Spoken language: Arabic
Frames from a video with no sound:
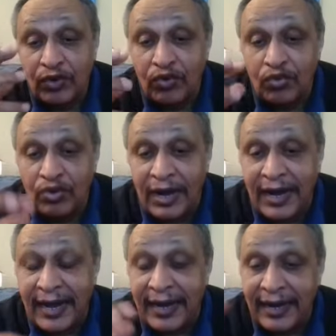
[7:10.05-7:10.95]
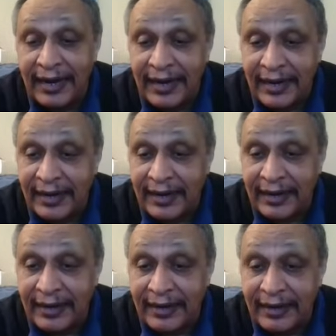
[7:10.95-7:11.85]
و
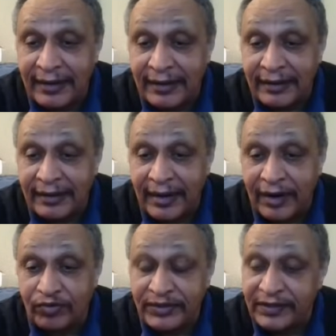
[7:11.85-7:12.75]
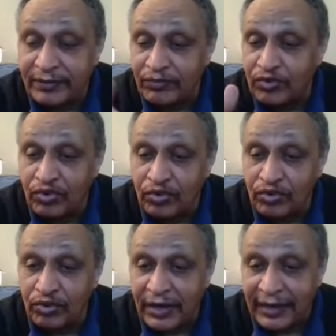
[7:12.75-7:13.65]
آه، أو
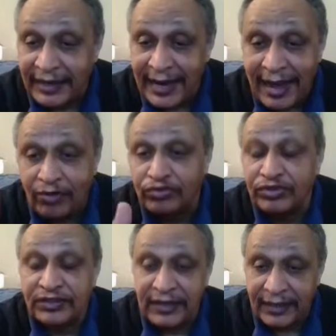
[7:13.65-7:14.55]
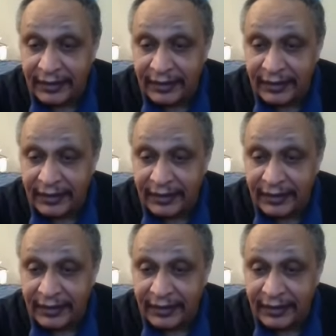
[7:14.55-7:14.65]
بيسموه الكاونتر